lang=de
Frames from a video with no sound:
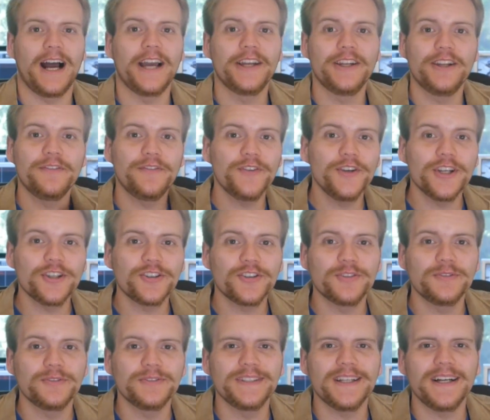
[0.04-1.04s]
Einen
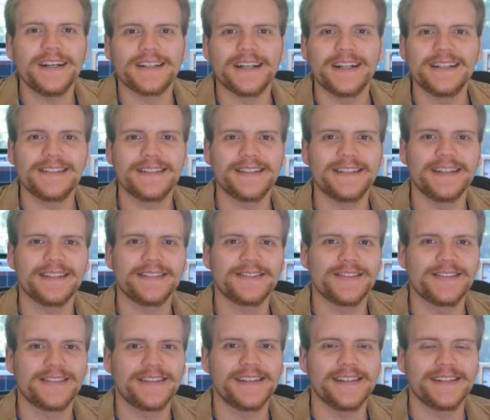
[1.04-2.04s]
wunderschönen guten Tag an
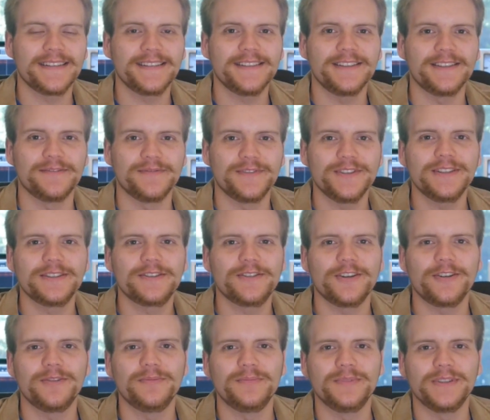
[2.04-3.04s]
Cineasten und Cineastinnen.
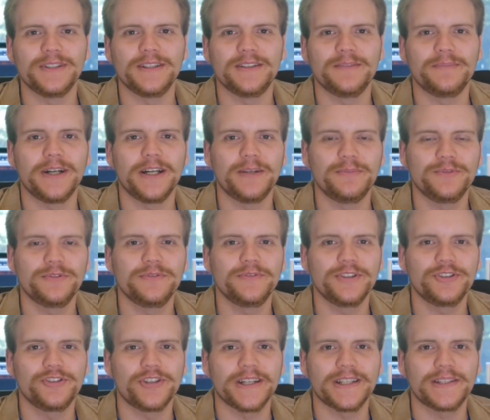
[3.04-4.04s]
Willkommen hier bei
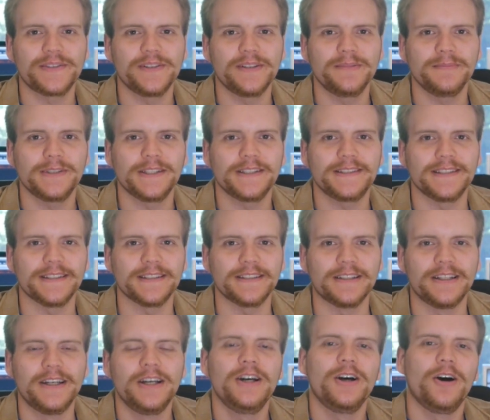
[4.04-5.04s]
Movie Checks
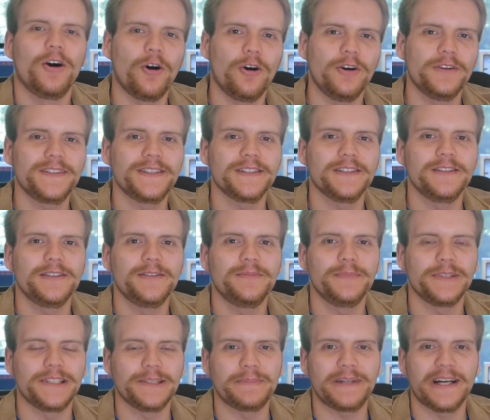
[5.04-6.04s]
Filmkritiken. Heute
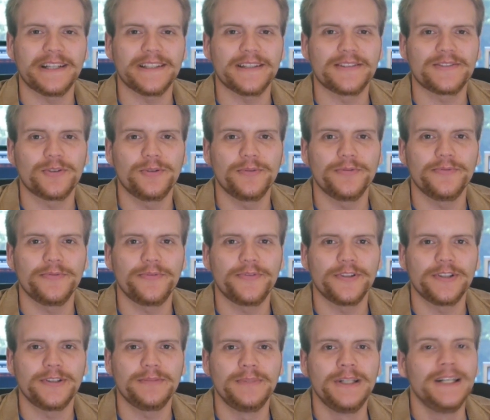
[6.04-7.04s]
mit dem
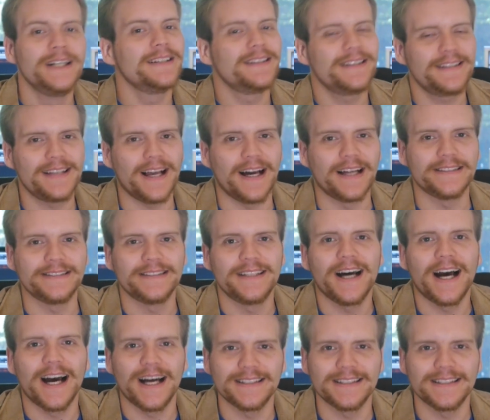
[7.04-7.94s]
Katastrophenfilm San